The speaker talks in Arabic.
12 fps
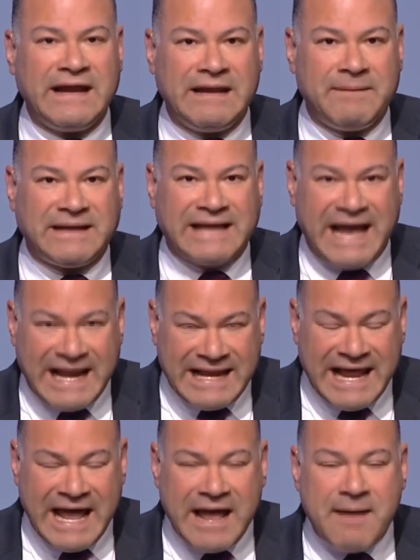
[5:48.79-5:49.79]
اللي
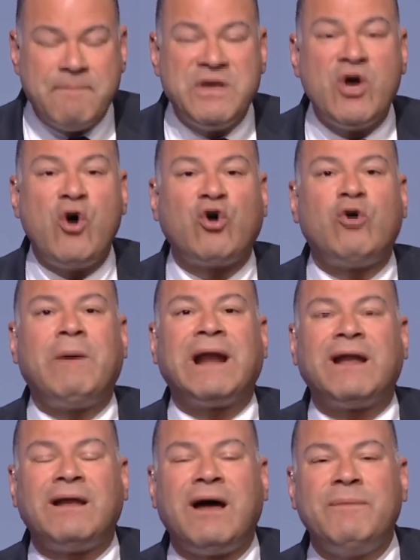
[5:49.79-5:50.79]
بيتألى بيحكم
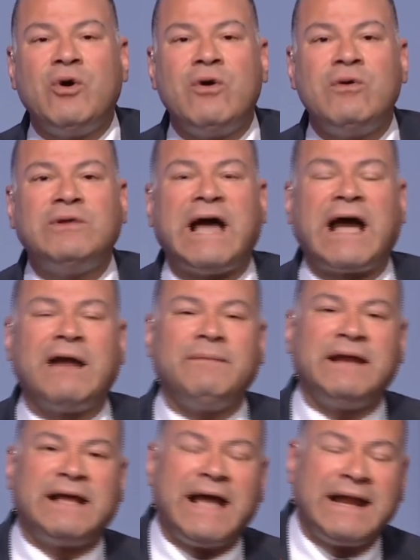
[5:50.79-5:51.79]
على الله بيقول له دخل
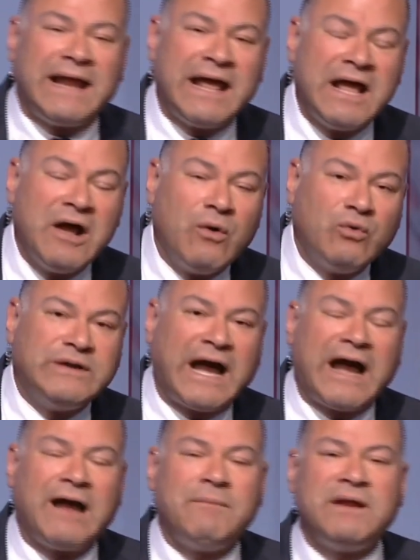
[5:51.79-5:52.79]
مين الجنه
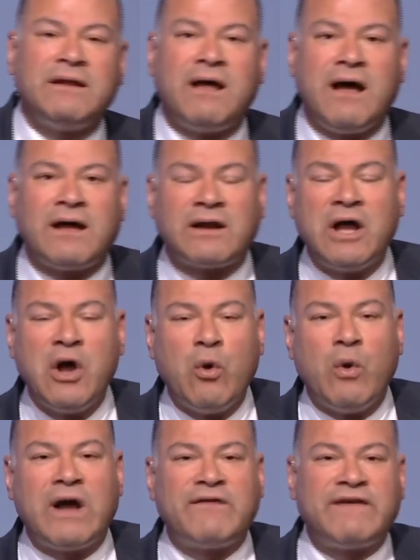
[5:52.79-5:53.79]
ودخل مين النار
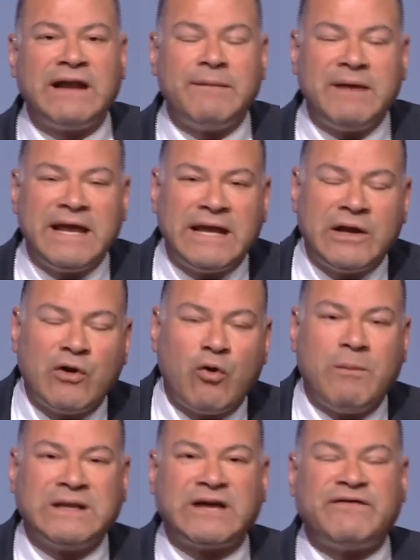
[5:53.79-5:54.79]
واغفر لمين
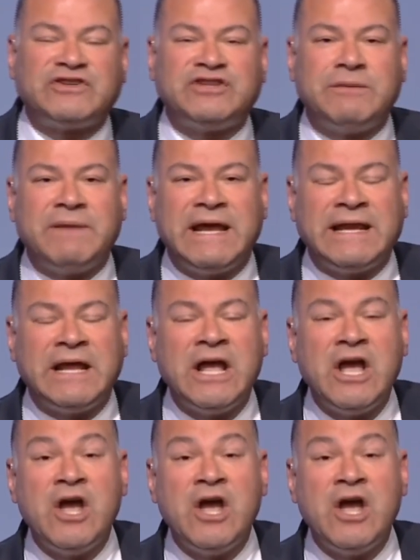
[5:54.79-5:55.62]
وما تغفرش لمين